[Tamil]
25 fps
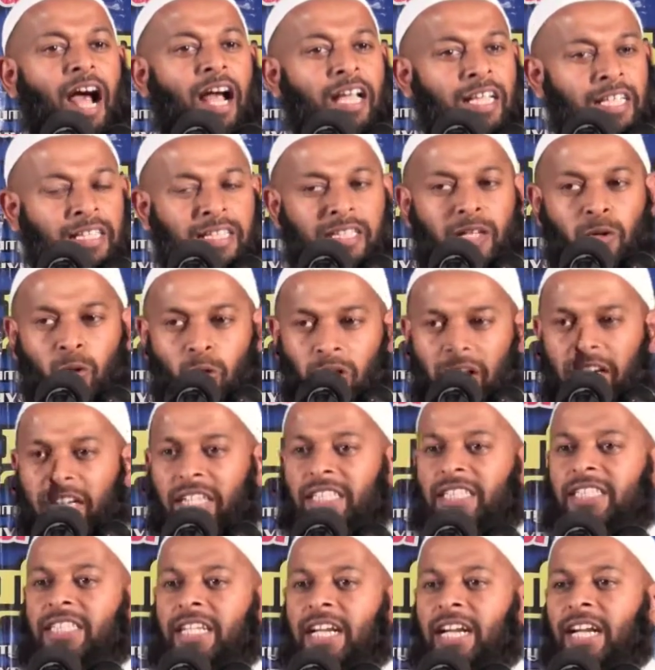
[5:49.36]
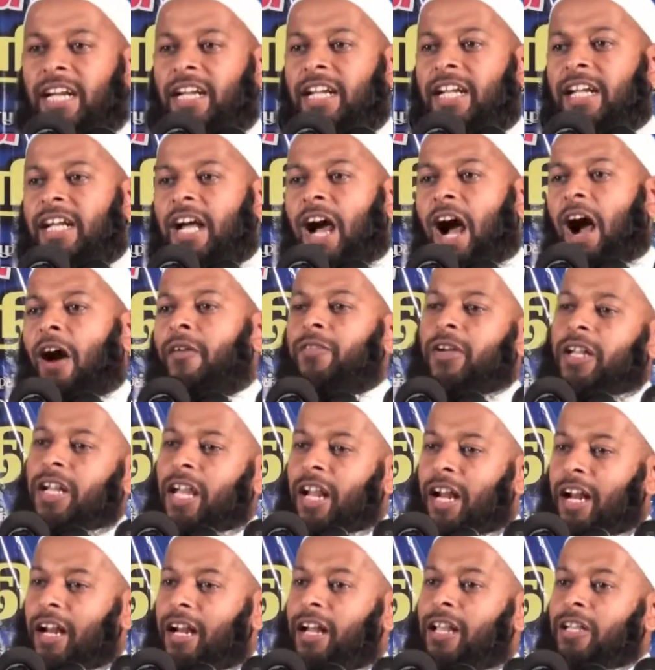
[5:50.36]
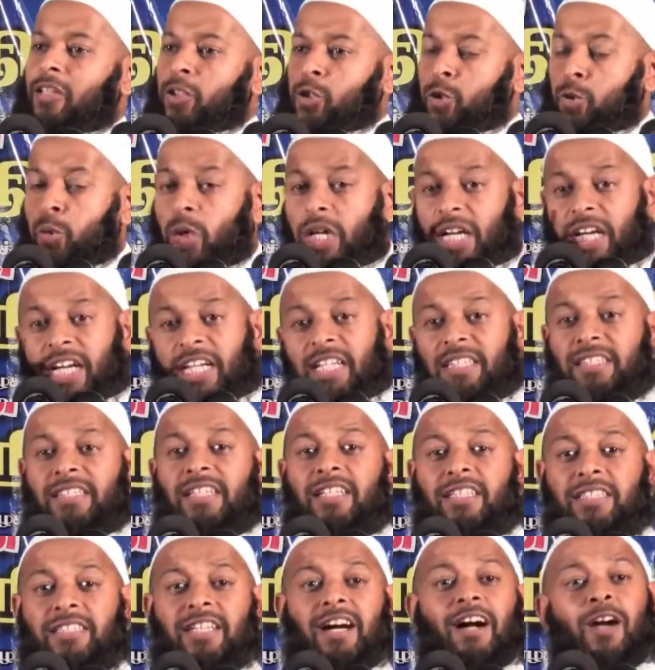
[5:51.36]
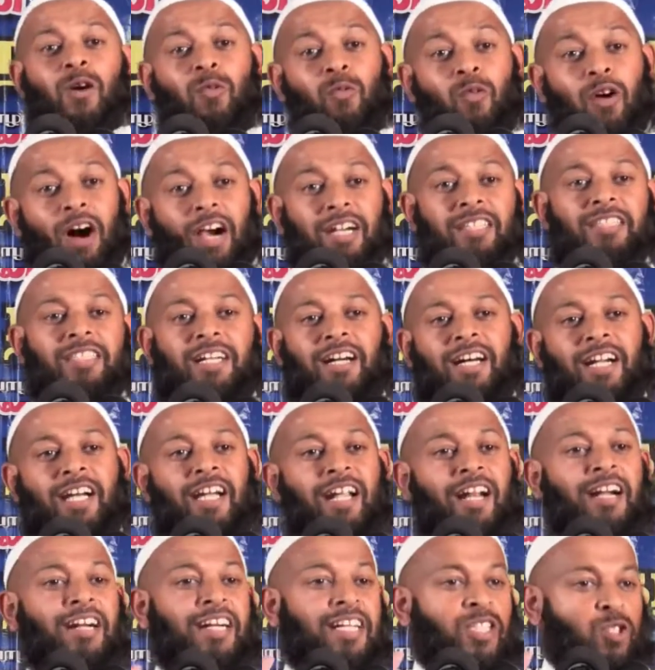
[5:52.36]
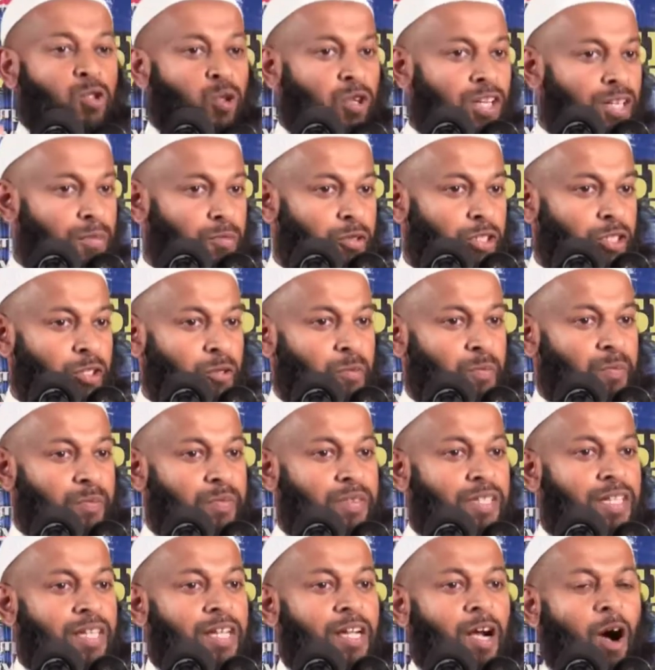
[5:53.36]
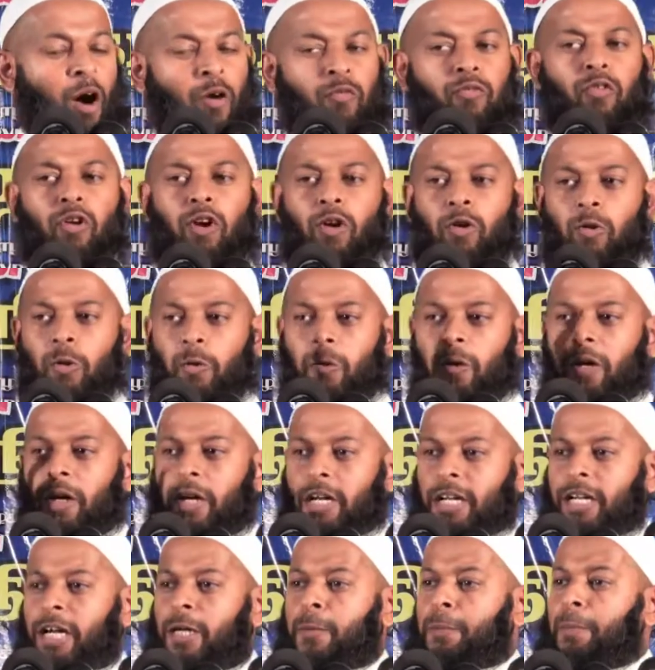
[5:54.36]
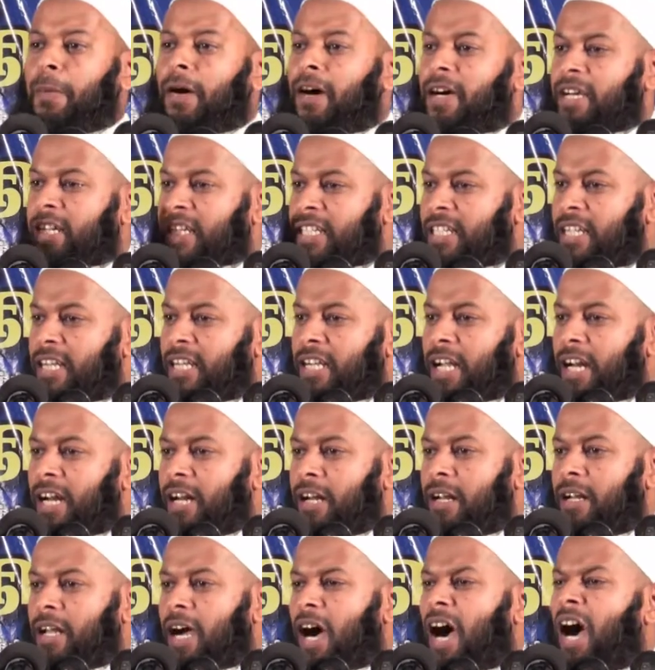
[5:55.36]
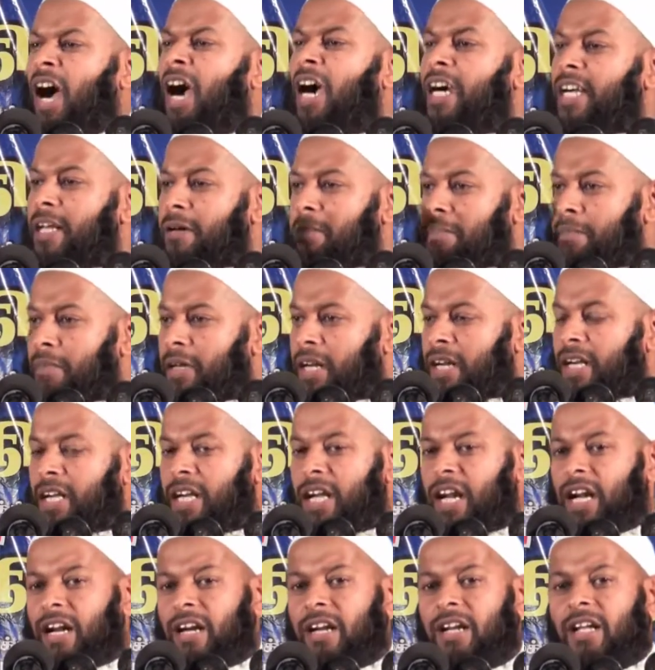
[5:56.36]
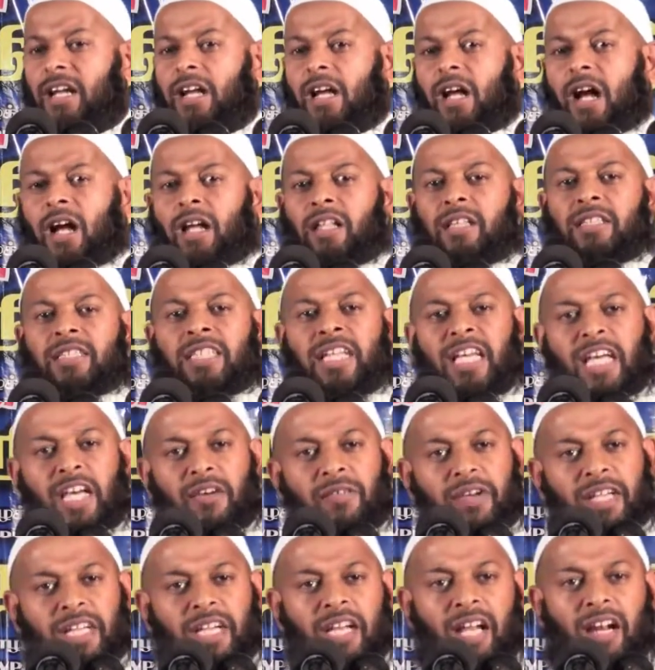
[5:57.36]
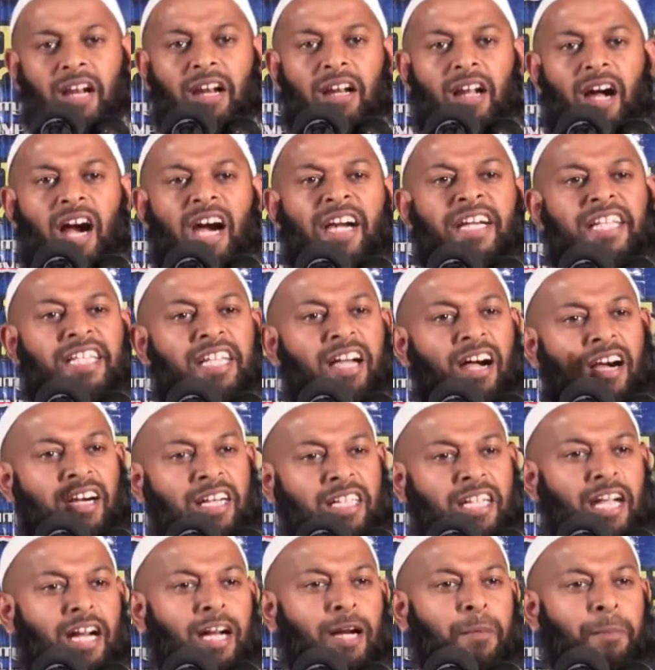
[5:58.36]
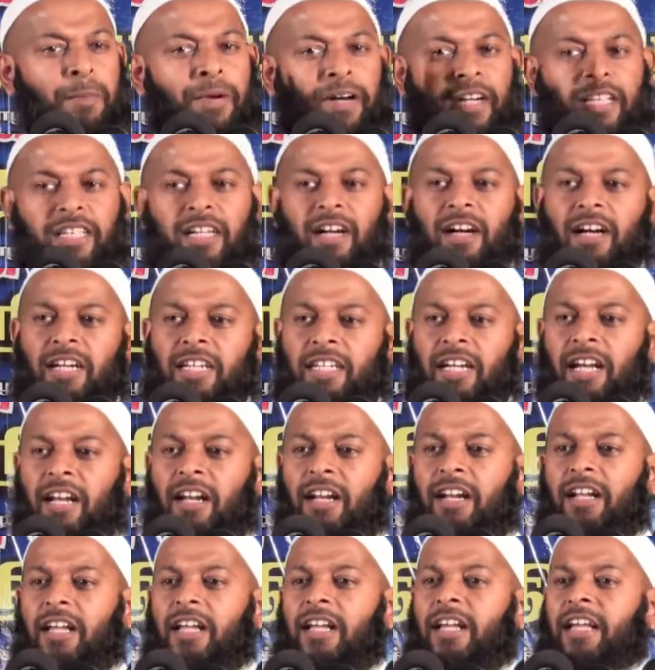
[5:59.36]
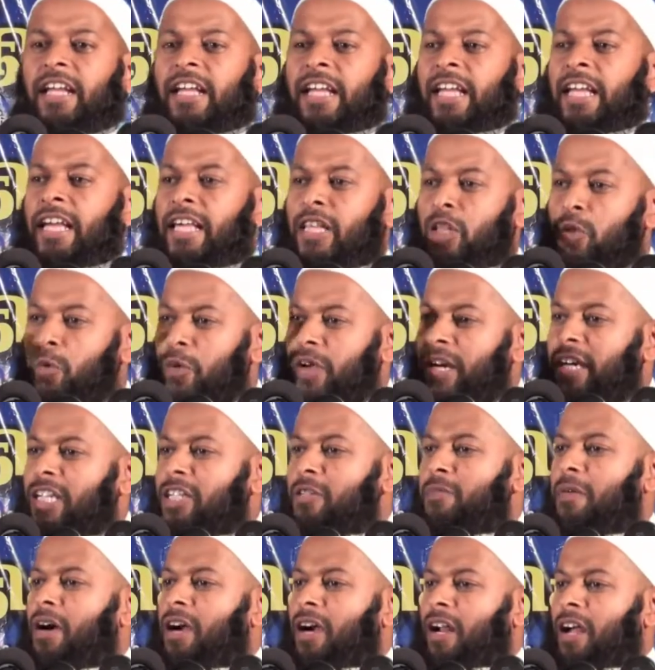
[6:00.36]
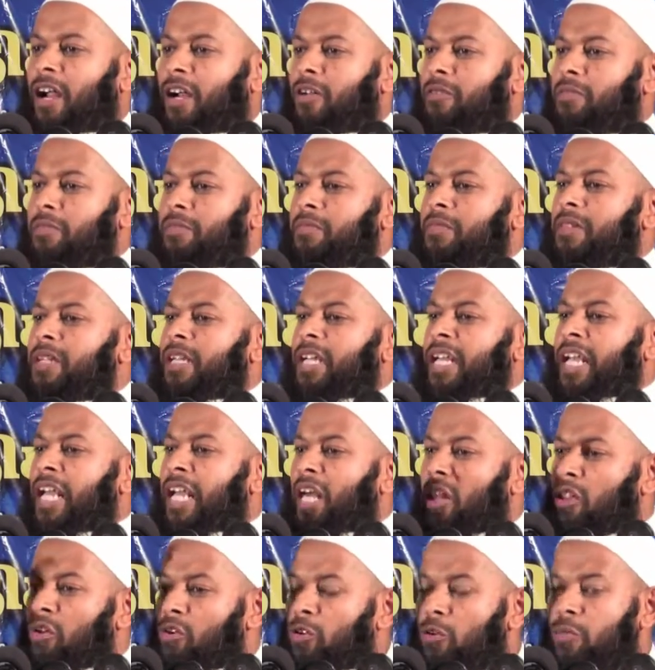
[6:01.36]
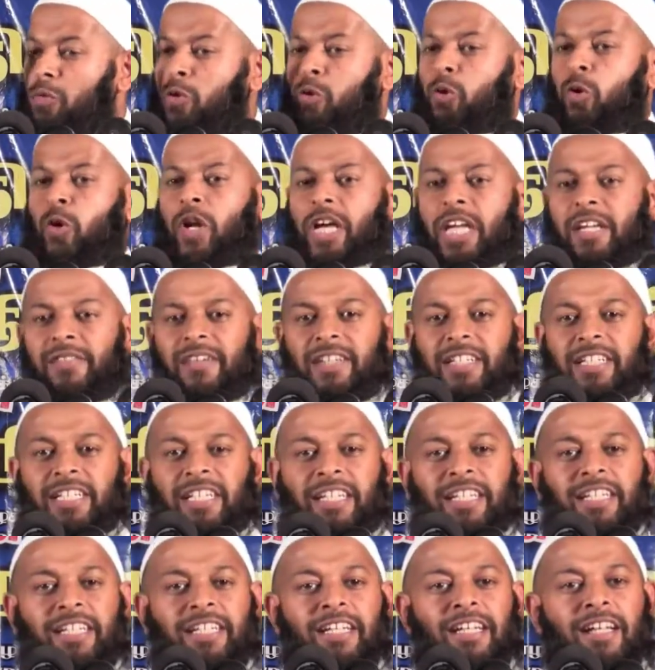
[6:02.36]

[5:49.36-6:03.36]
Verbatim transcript: இந்த உலகத்தில் அவர்கள் சுவர்க்கத்தில் தான் வாழ்ந்தார்கள் என்று சொல்ல முடியும் அவ்வளோ நட்பாக்கியங்கள் ஆடம்பரங்கள் தேவைகள் அடியாட்கள் பணியாட்கள் எது வேண்டுமானாலும் எதுவும் குறைவின்றி